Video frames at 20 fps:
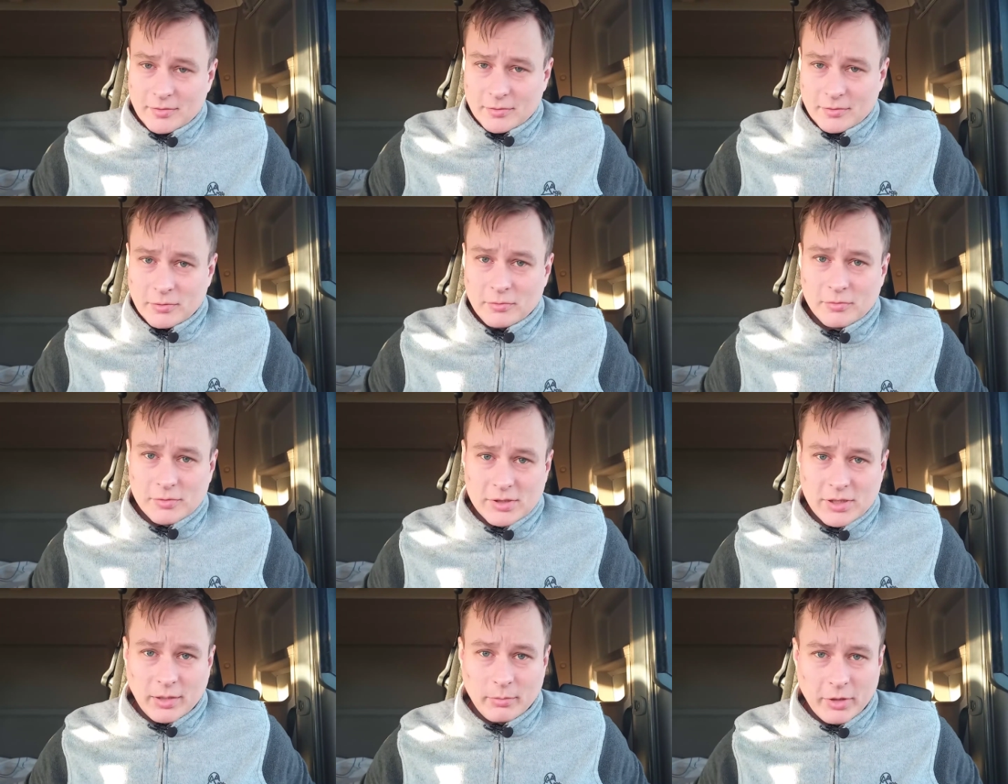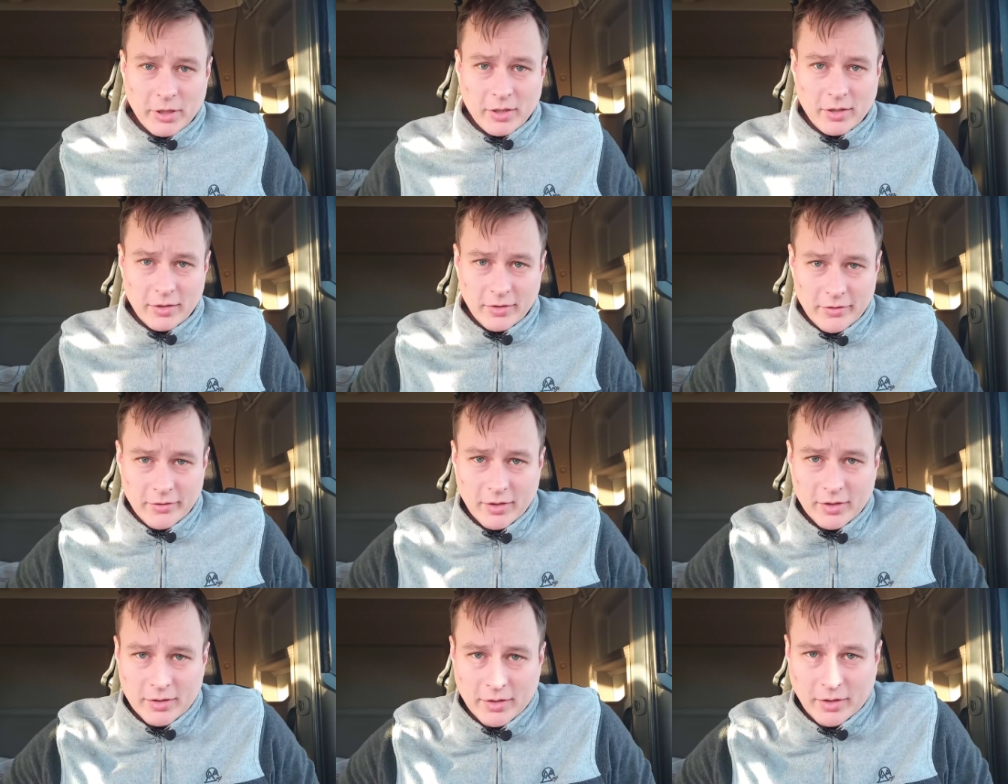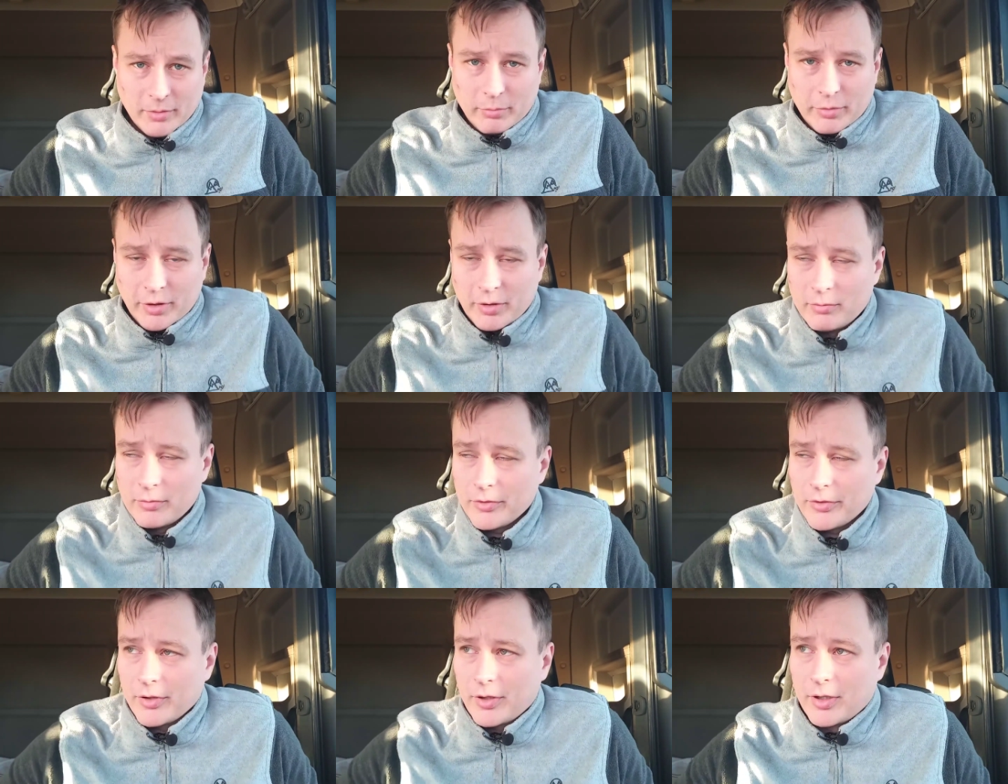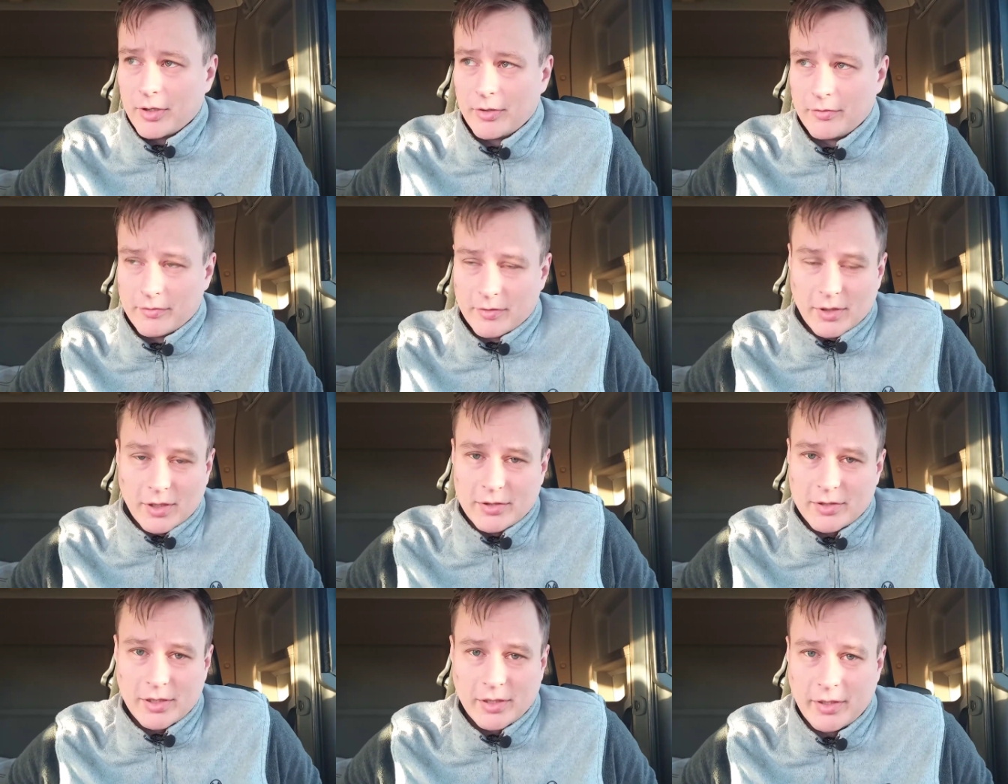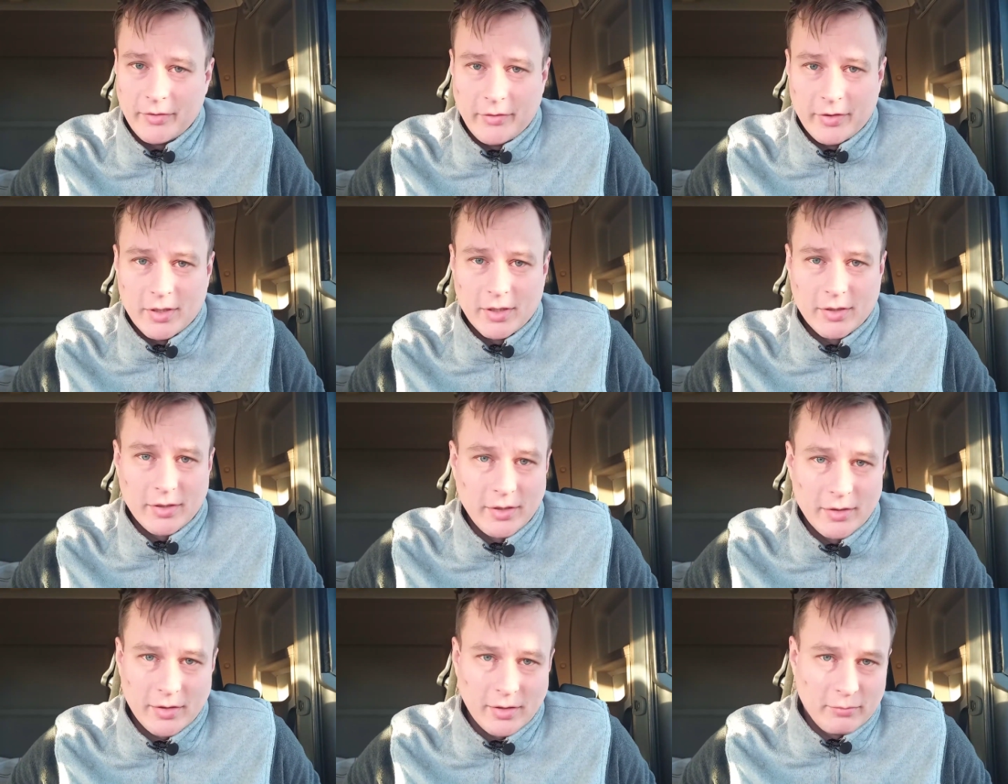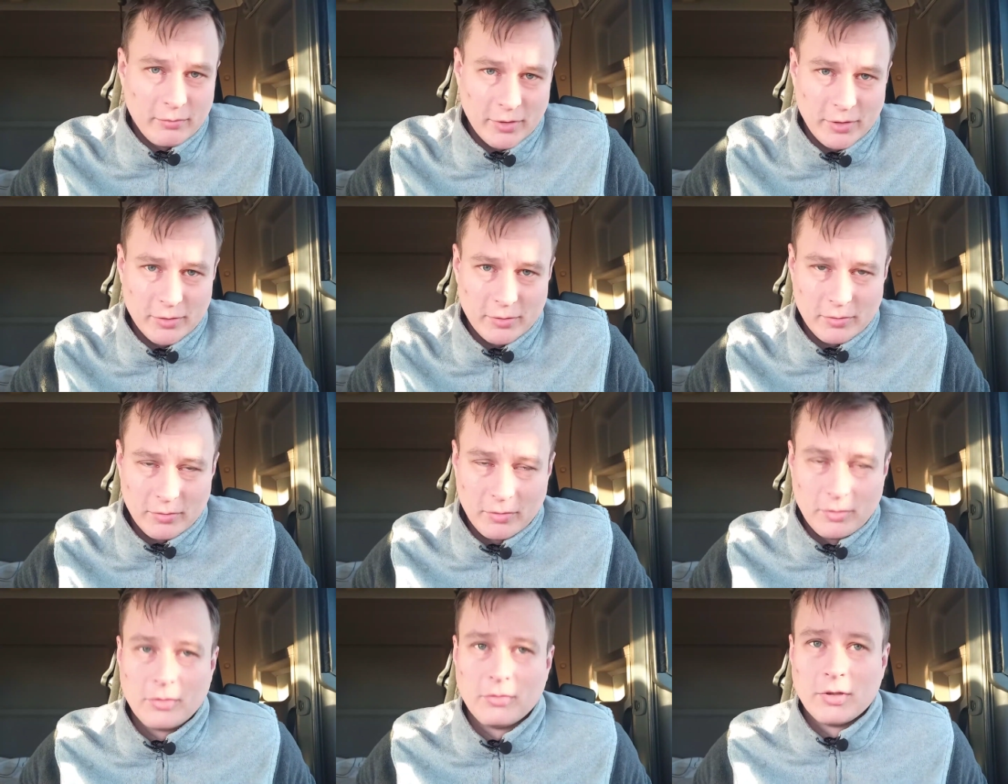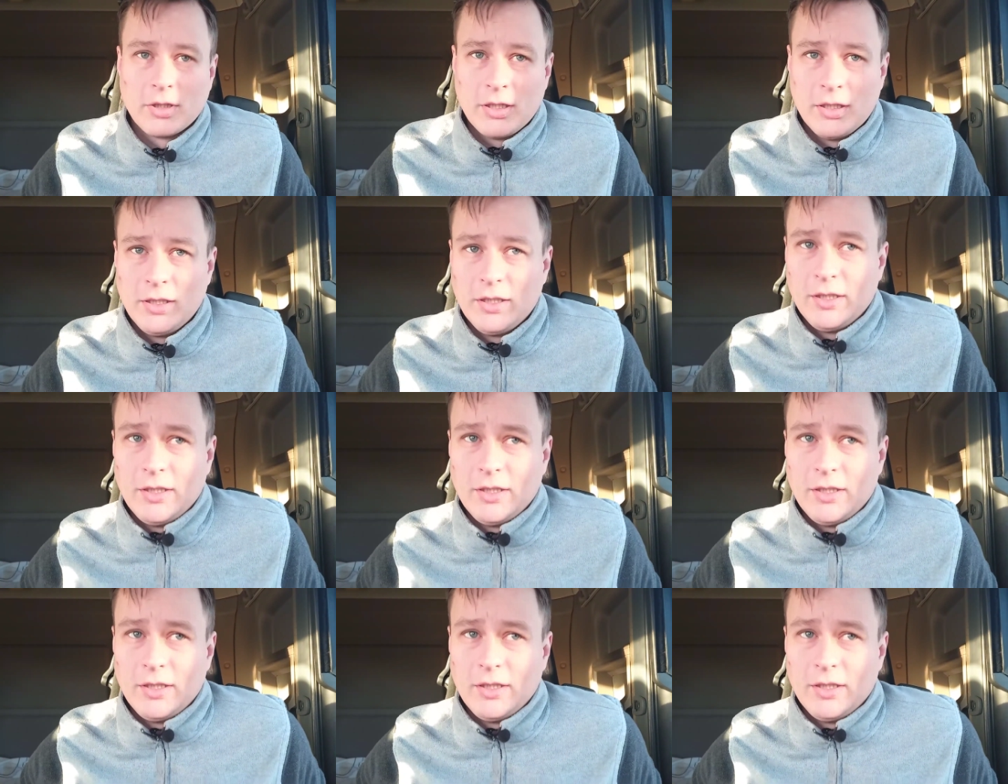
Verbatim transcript: ну, сами организаторы перевозок, они в глаза не видят ни того, ни другого.